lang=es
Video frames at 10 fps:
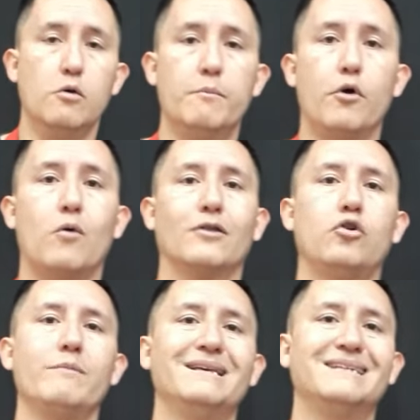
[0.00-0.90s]
un poco
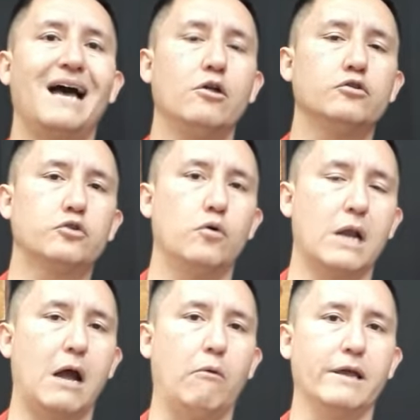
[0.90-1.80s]
atomizados
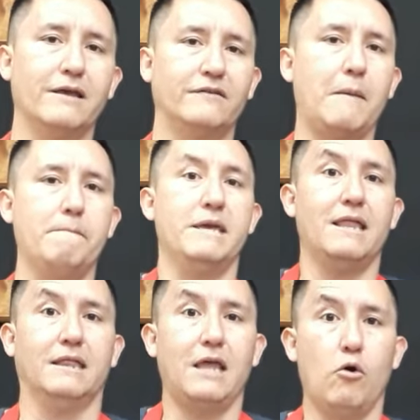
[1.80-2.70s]
con agua y ese
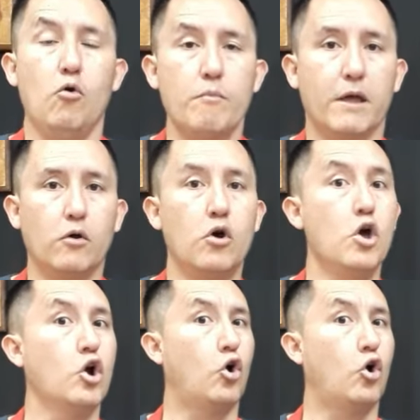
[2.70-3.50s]
ambiente húmedo